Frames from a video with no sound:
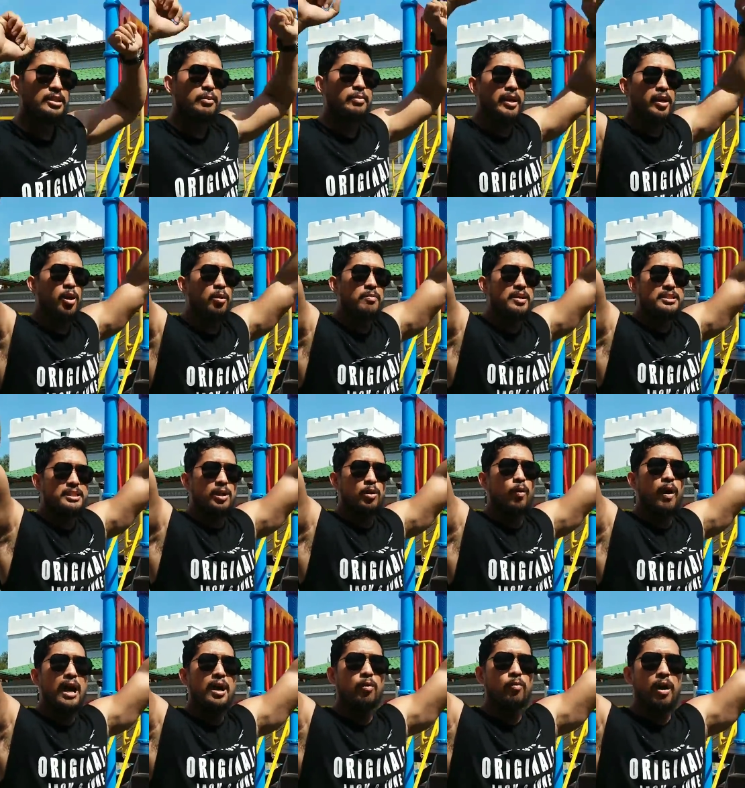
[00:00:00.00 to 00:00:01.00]
ตำแหน่งของมือจะ
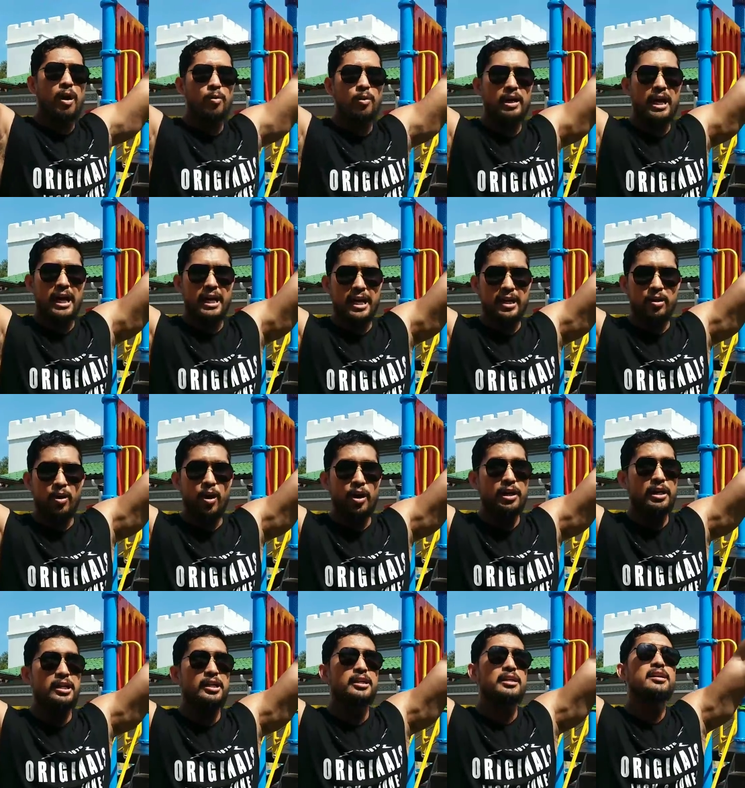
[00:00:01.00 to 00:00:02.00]
กว้างกว่าหัวไหล่เล็กน้อย
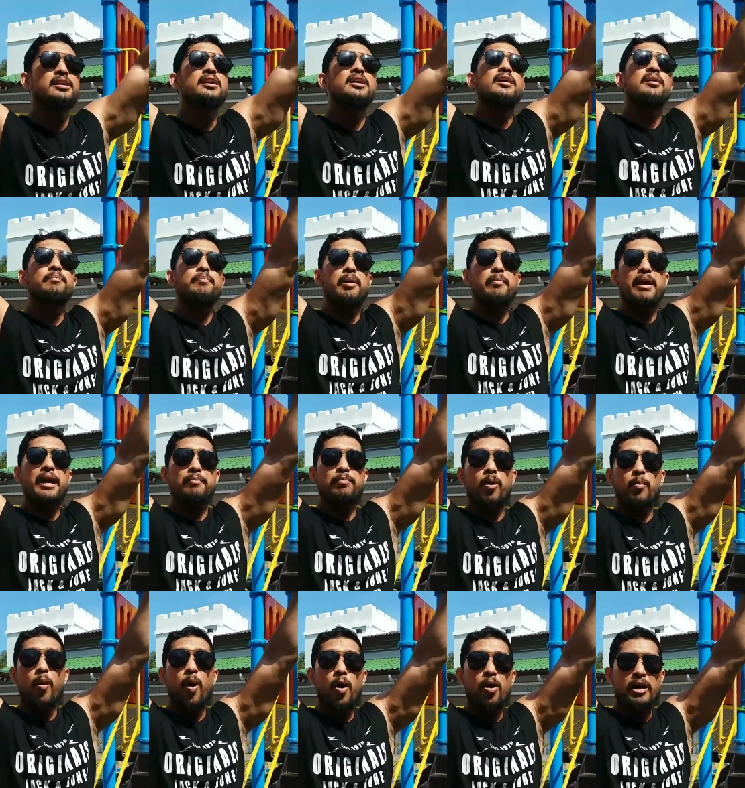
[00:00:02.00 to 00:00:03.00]
หรือประมาณ
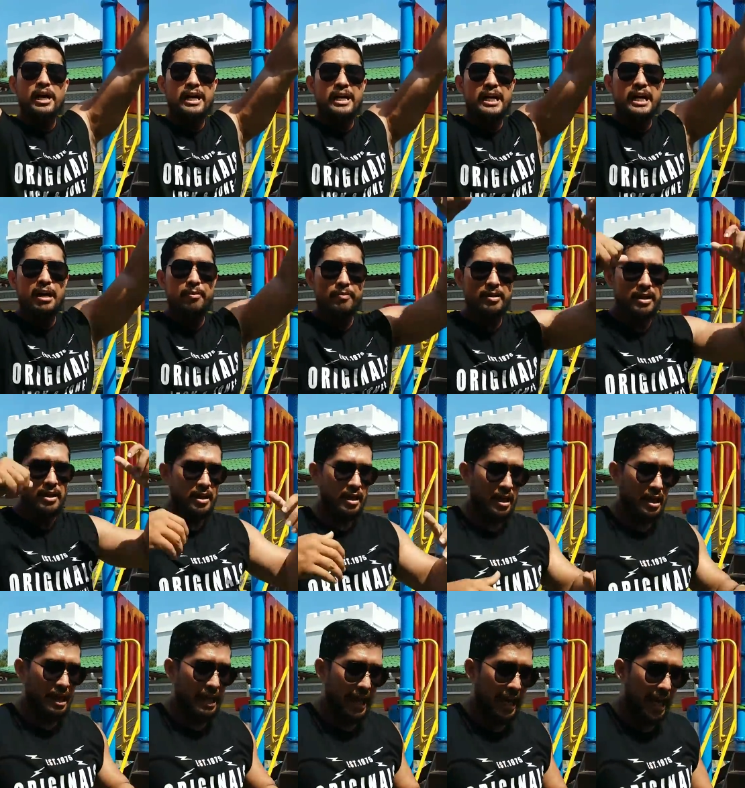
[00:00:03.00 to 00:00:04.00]
พอๆกันนะครับ
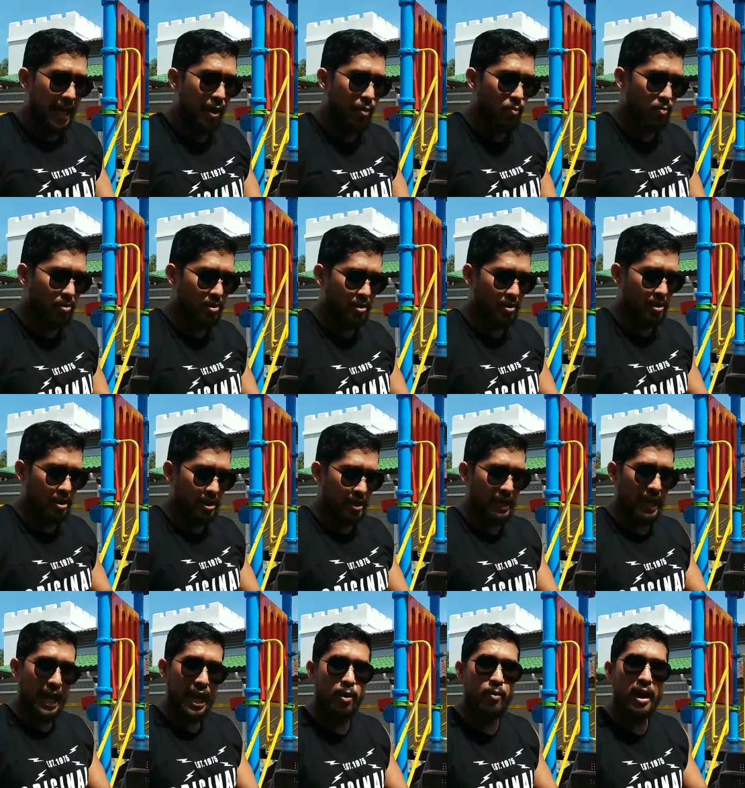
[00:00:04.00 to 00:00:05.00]

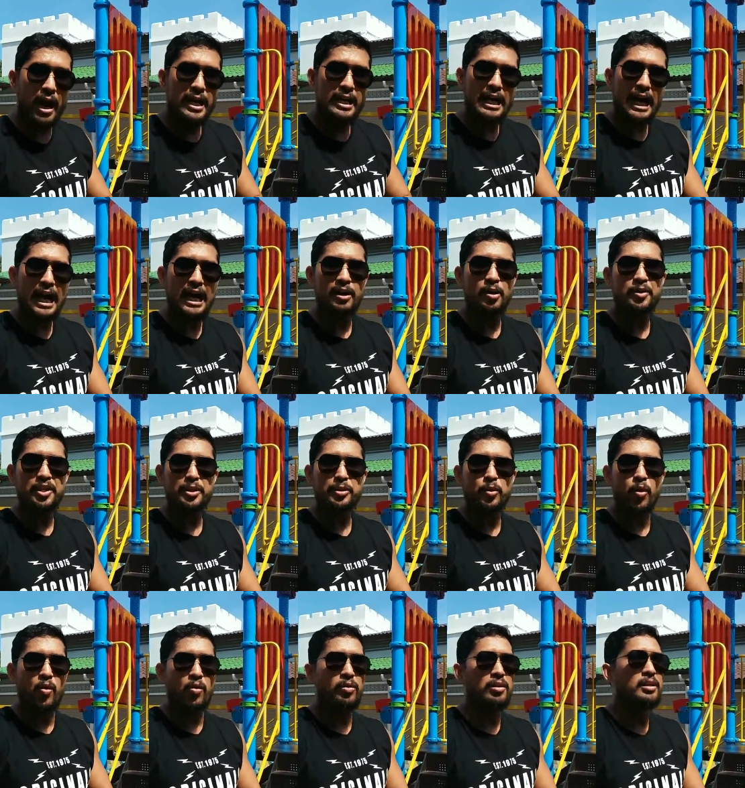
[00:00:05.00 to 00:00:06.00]
แล้วให้ขาเราอยู่
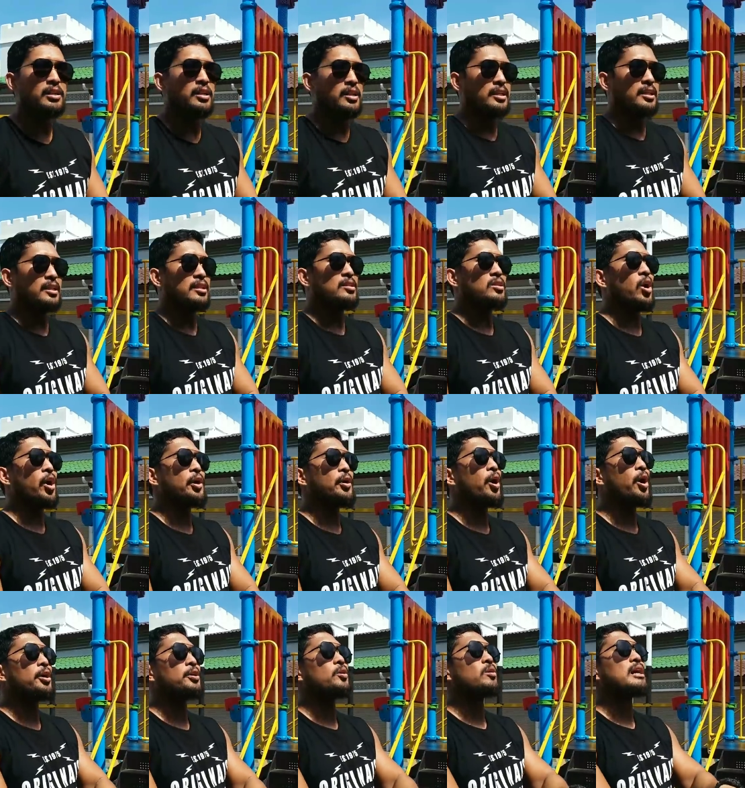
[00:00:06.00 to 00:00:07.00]
ตรงค่
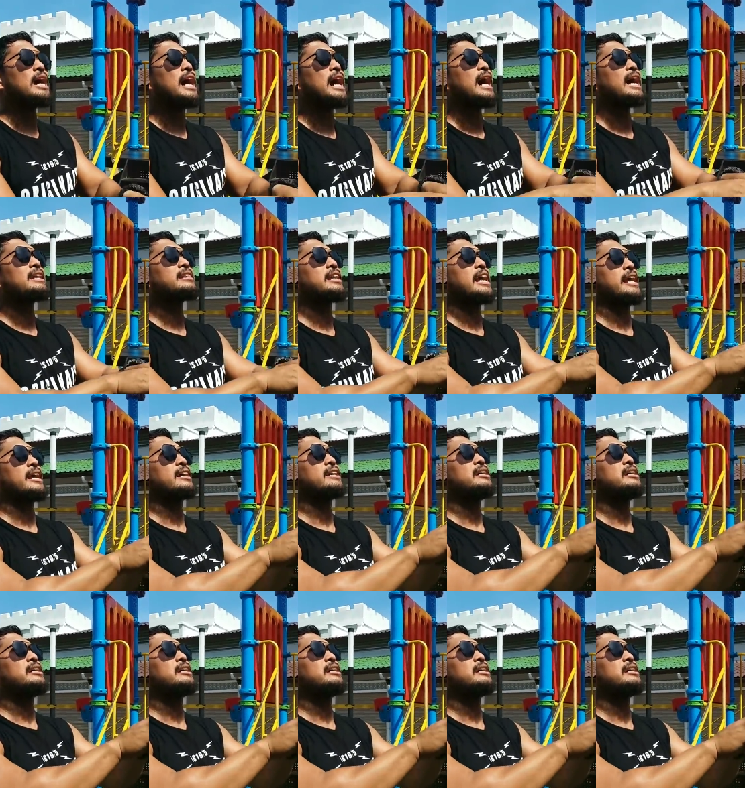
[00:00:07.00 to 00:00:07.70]
อยๆยกขาแตะ